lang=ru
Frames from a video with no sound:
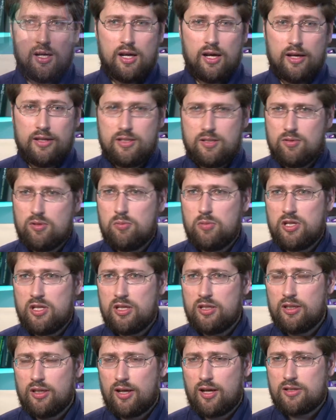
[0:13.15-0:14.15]
А и тем не
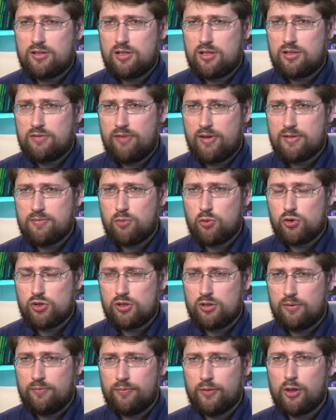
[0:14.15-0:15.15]
менее это оказалось
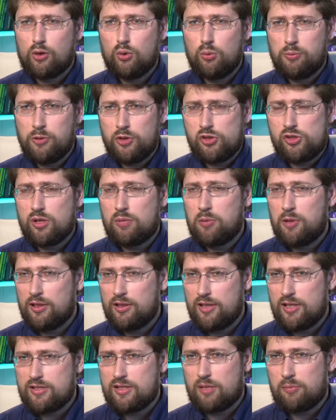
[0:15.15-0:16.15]
возможно. На клубничных
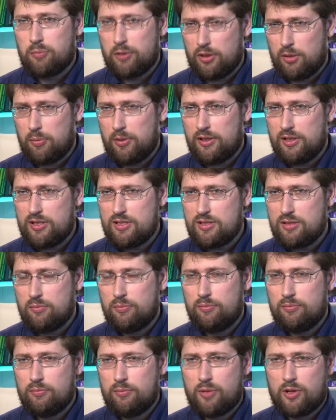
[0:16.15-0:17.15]
плантациях Пелопоннеса
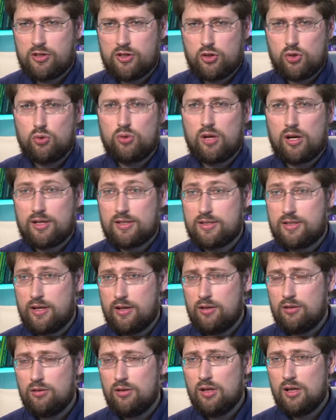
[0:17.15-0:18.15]
произошел
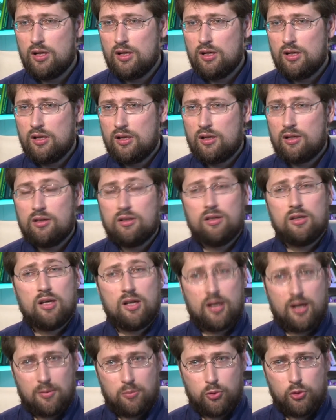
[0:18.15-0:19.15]
расстрел
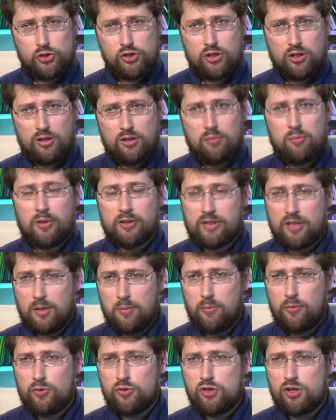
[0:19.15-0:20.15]
рабочих,
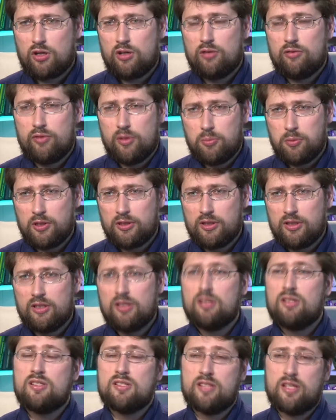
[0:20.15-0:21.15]
потребовавших выплаты
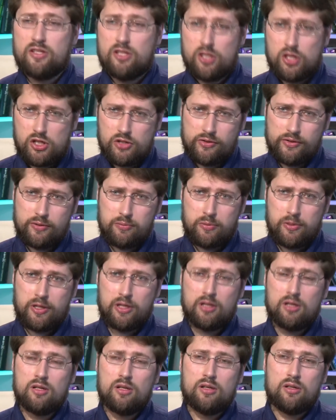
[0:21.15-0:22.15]

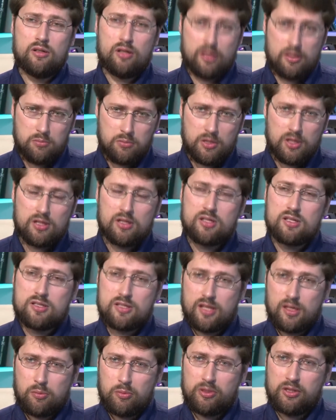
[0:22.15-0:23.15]
задерживаемой им
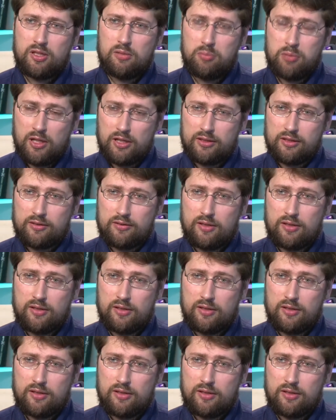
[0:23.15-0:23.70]
заработной платы.